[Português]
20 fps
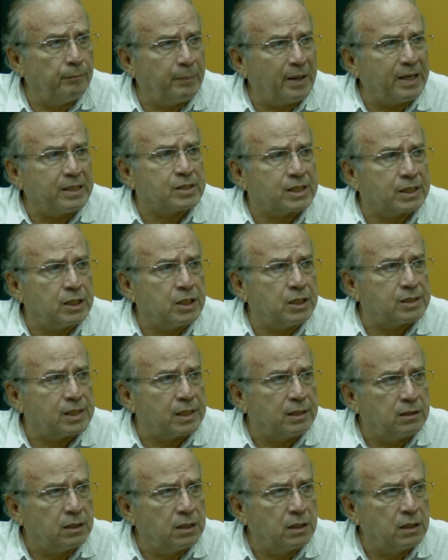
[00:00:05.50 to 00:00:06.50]

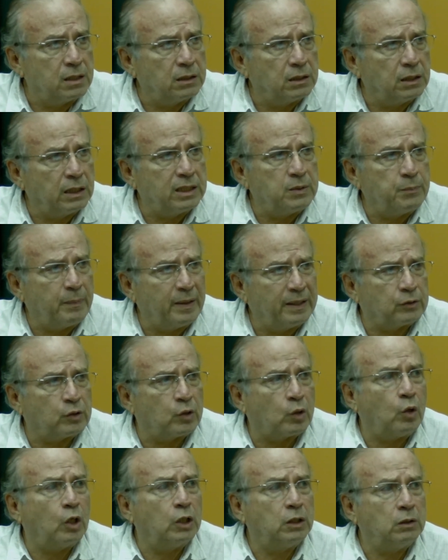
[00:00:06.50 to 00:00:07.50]
pesquisa, né, de
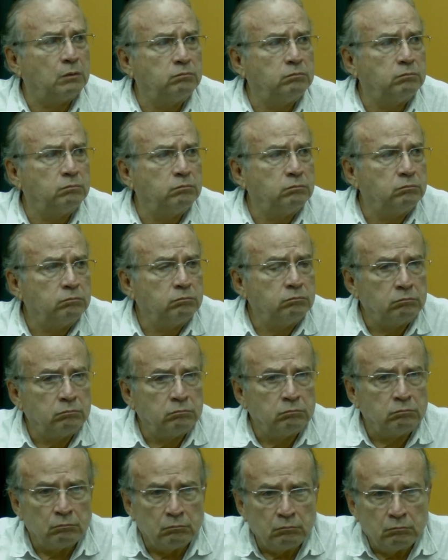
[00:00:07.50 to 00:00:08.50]
petróleo.
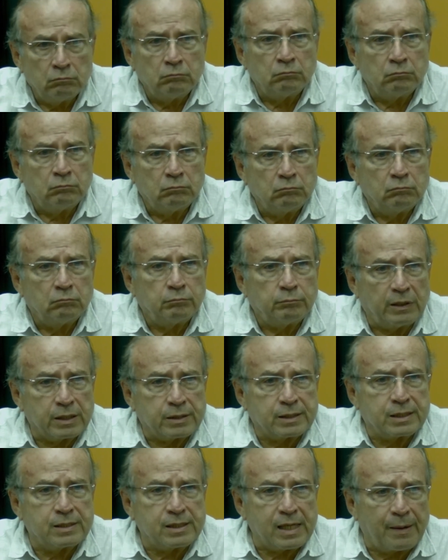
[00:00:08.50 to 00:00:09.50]
Uhum.
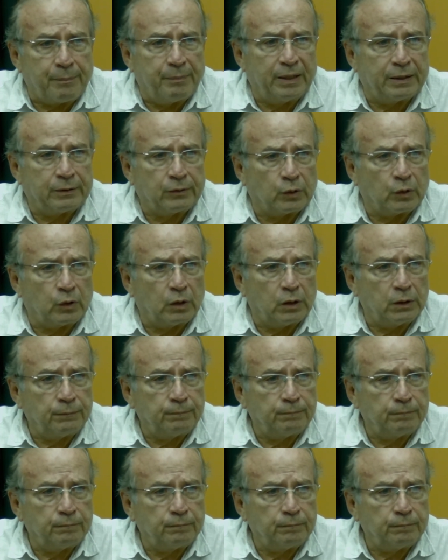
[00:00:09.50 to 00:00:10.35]
Pesquisar petróleo.